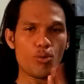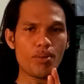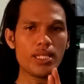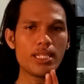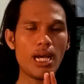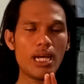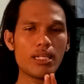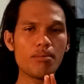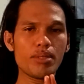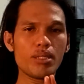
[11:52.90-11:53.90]
Rupanya
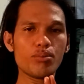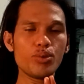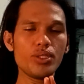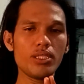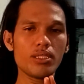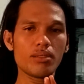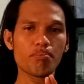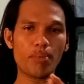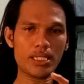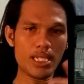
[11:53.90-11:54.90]
Aril menemui
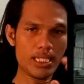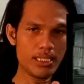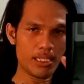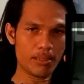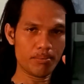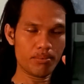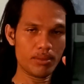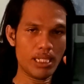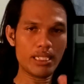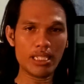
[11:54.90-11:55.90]
pasangannya,
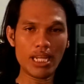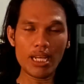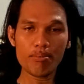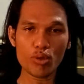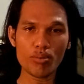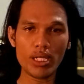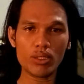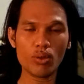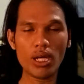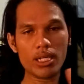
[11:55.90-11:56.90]
dan di dalam rumah
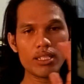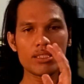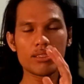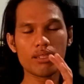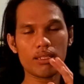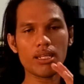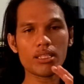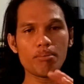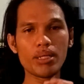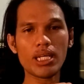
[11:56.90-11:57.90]
itu Aril
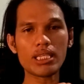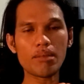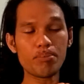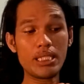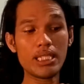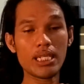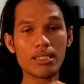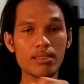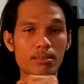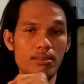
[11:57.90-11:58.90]
ternyata menatap
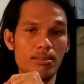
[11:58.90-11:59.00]
Dian